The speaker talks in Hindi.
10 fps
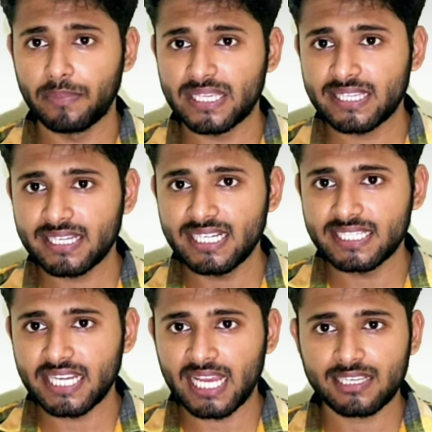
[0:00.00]
बेसिकली
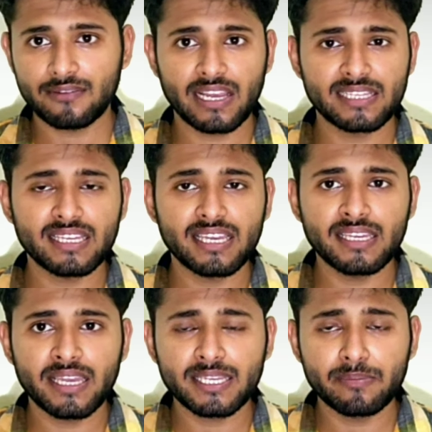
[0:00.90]
ट्रियाज का फ़ायदा
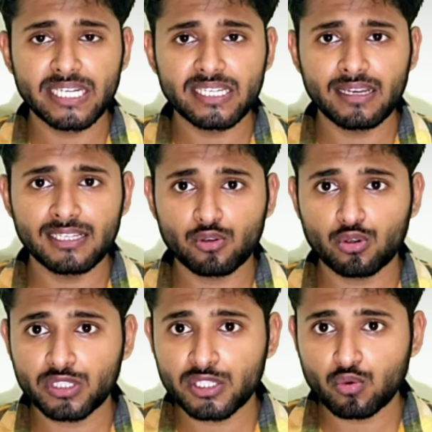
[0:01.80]
यही है कि मेडिकल
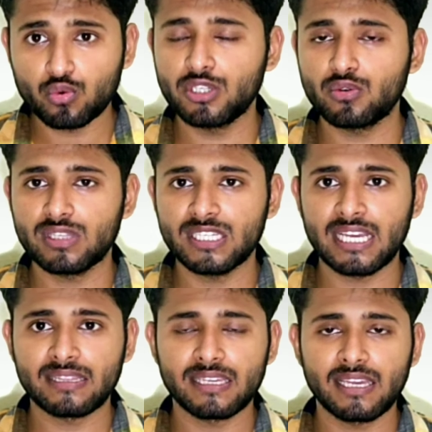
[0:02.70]
रिसोर्सेज उन्हीं को दी
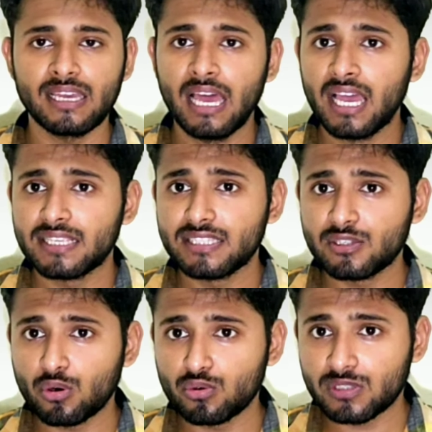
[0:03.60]
जाती हैं
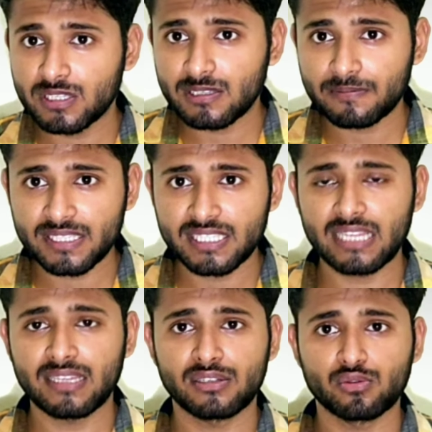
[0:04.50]
जिनको उसकी सबसे
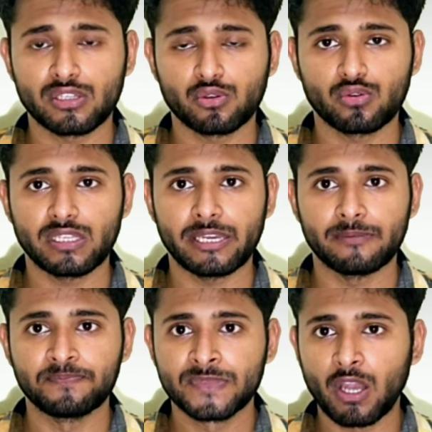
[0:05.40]
ज़्यादा ज़रूरत होती है
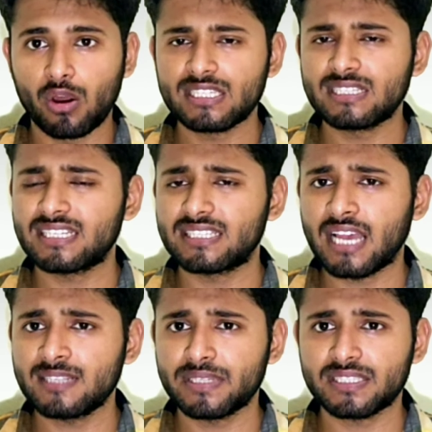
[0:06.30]
और जिनके
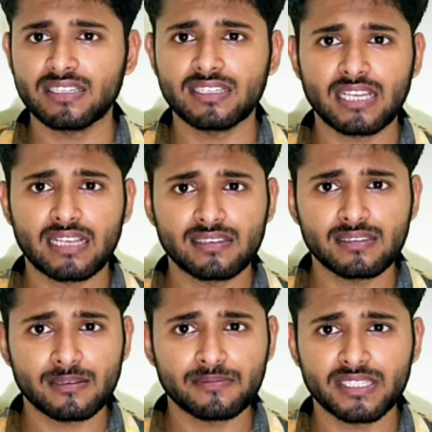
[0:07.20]
जान बचने के
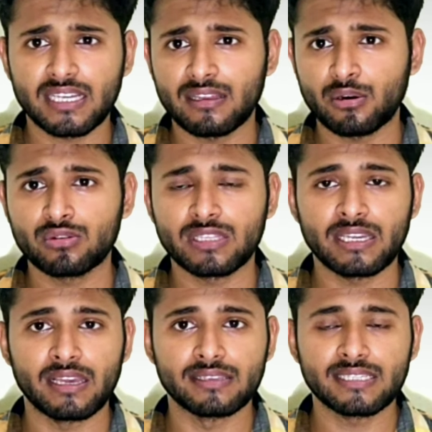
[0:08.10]
चांसेस सबसे ज़्यादा होती
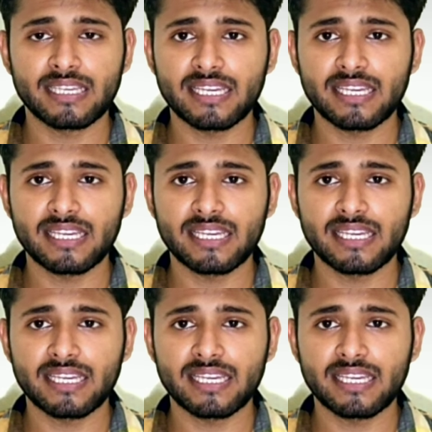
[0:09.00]
है जैसे